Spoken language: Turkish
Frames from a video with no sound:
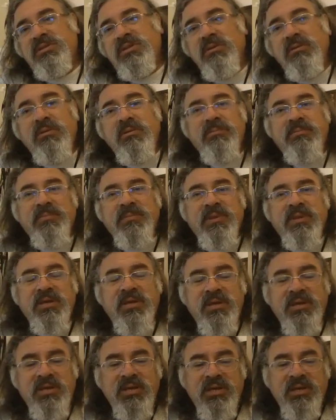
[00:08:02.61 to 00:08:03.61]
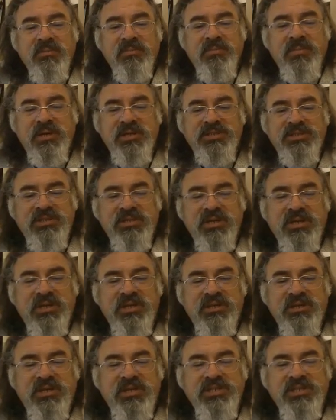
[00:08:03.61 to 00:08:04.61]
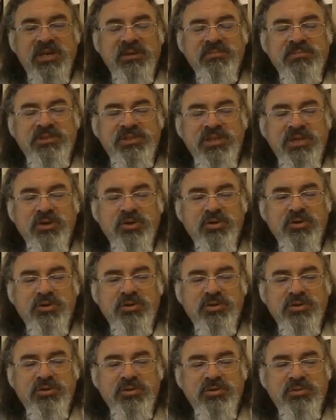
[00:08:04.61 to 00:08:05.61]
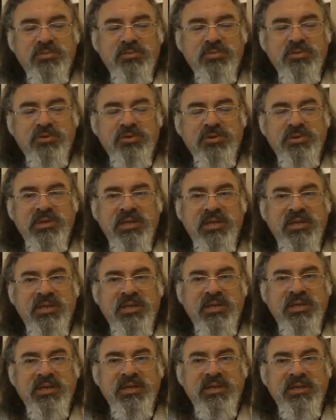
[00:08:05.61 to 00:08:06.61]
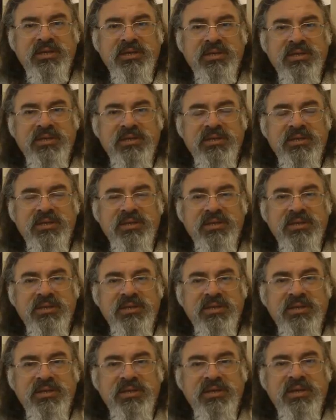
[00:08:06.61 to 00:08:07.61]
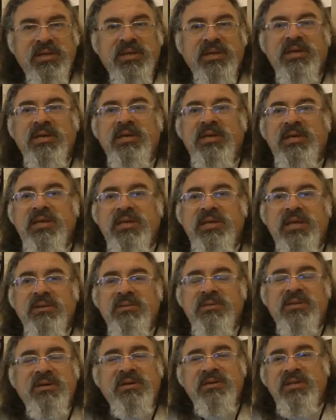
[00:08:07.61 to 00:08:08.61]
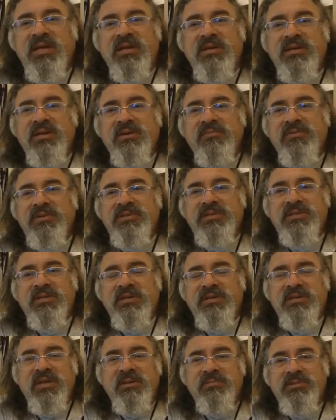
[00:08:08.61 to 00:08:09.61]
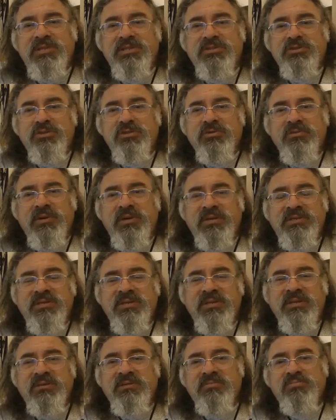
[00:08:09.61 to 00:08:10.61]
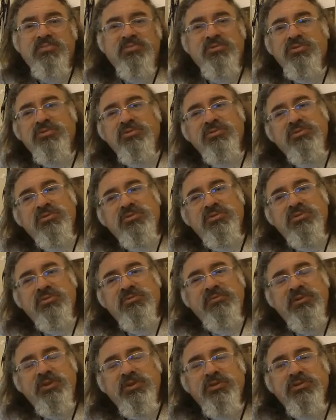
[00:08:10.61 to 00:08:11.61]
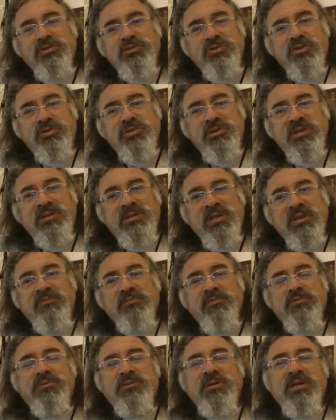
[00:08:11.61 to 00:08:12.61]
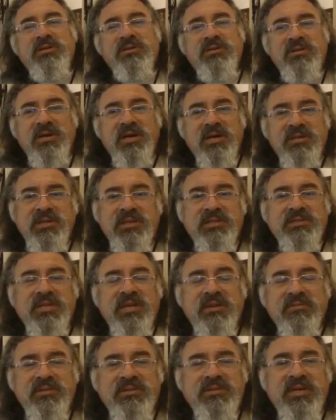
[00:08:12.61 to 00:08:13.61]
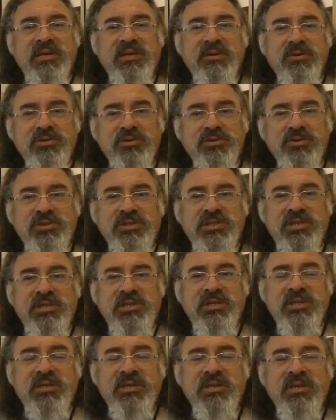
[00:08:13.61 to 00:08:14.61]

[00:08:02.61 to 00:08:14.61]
Tamam. Başka diyeceğim bir şey yok bununla ilgili. Yine takılan kafanıza takılan bir şey soru varsa bunu, e, videonun sonunda telefonlar, adresler vesaire gözükecek.